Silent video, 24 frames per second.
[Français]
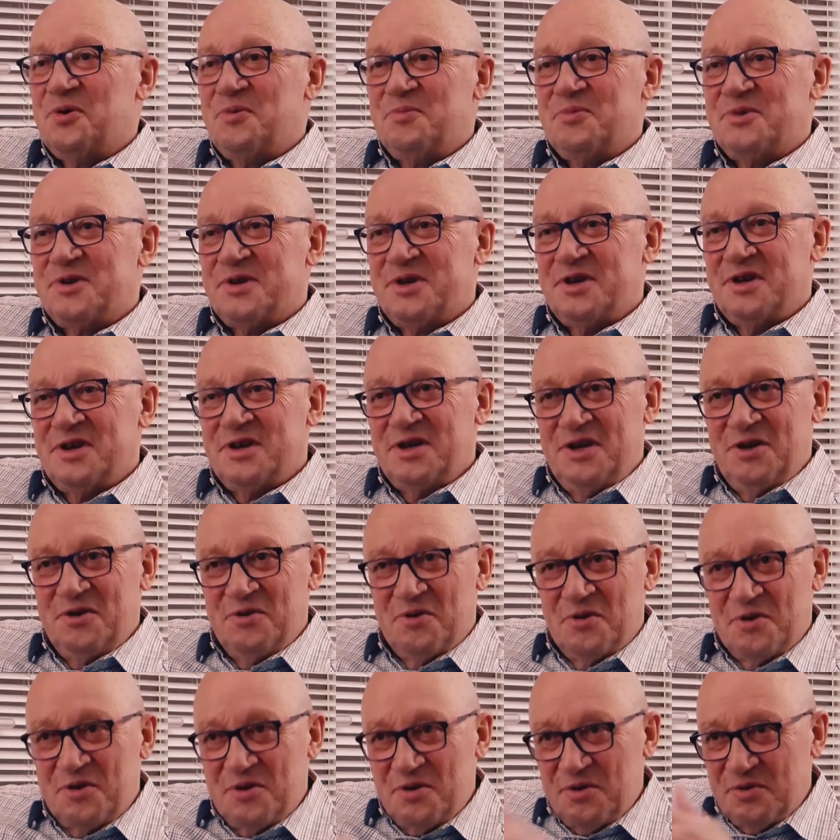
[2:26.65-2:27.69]
comme ça, il est
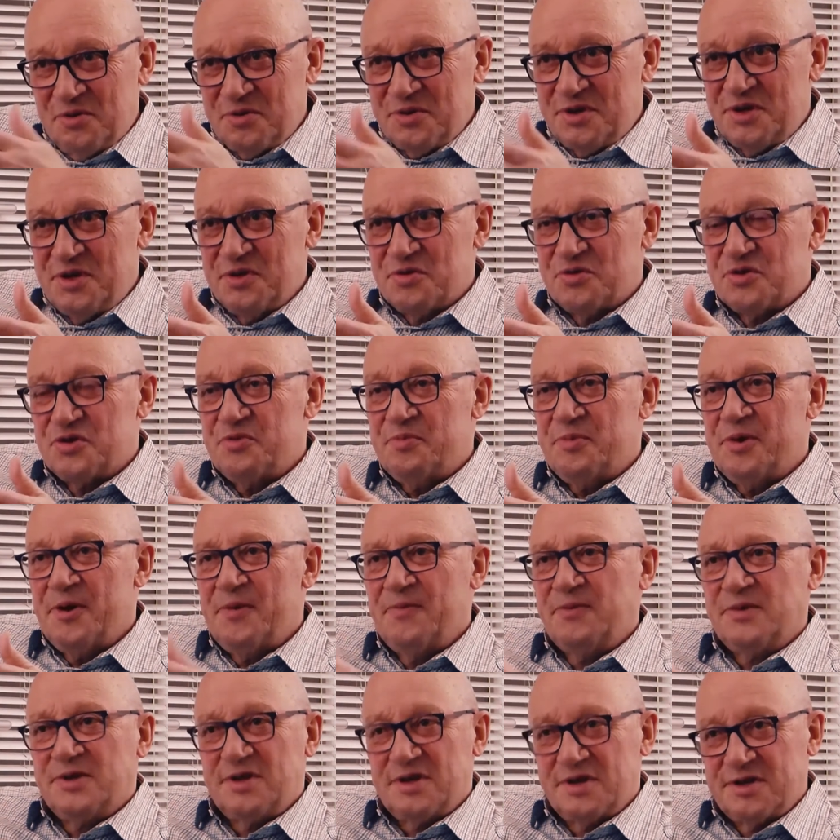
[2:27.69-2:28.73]
encore aussi en
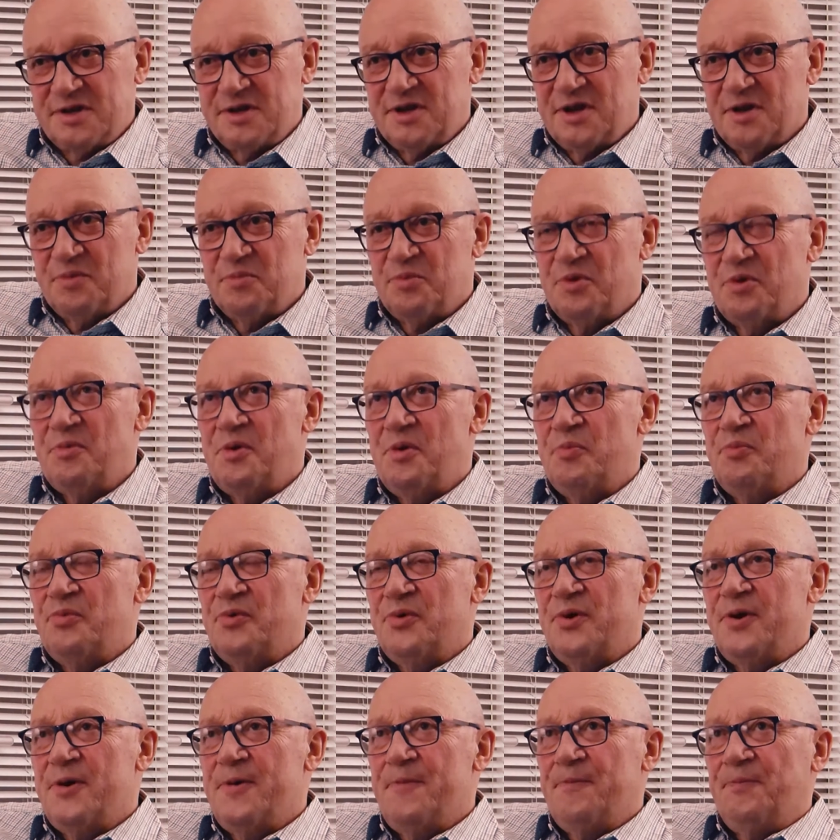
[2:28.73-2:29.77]
chemin, ça c'est un premier
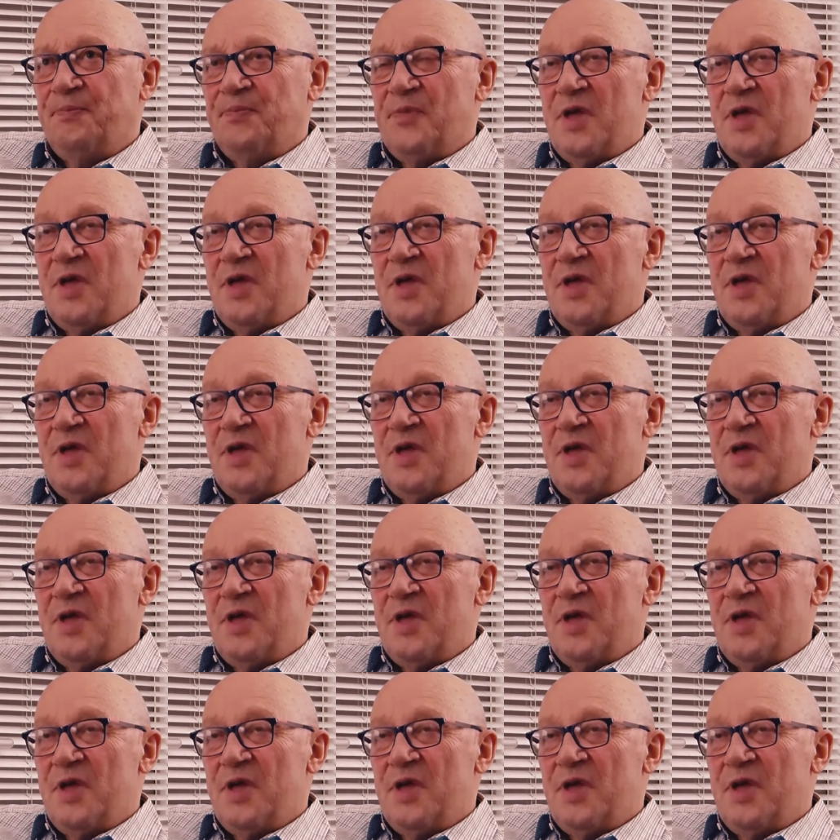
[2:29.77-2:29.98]
point.